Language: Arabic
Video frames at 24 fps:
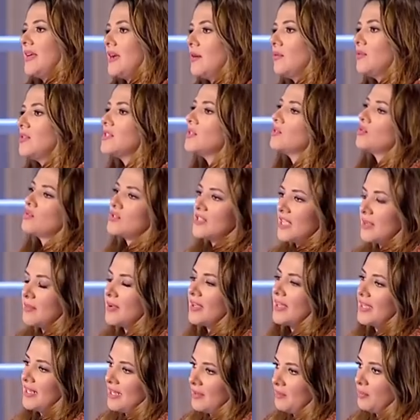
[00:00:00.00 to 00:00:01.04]
اتجوزت وسايبه
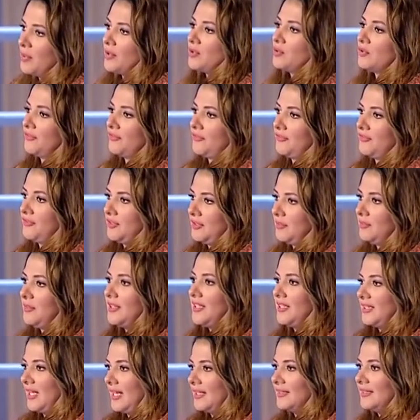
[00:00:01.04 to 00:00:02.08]
الكلاب برضو في البيت